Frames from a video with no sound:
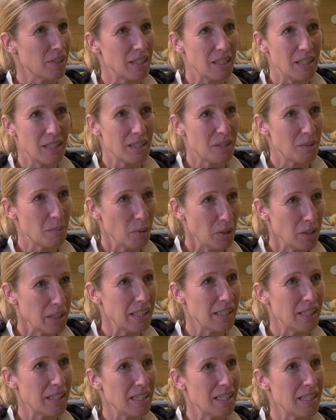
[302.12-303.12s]
was alles
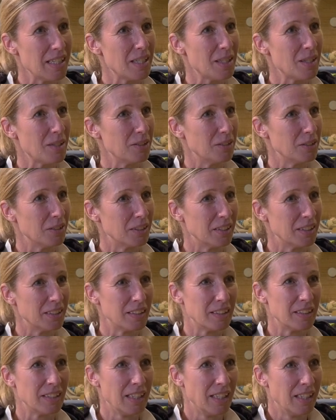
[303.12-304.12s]
möglich ist.
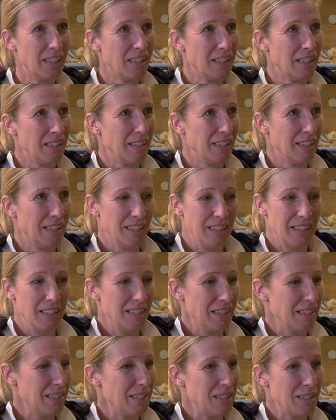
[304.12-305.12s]
Und
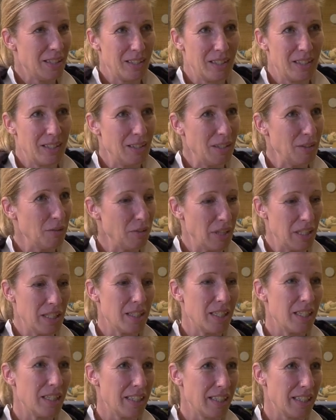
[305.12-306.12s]
ja, es ist
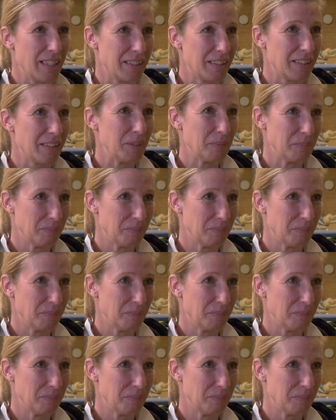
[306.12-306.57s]
faszinierend.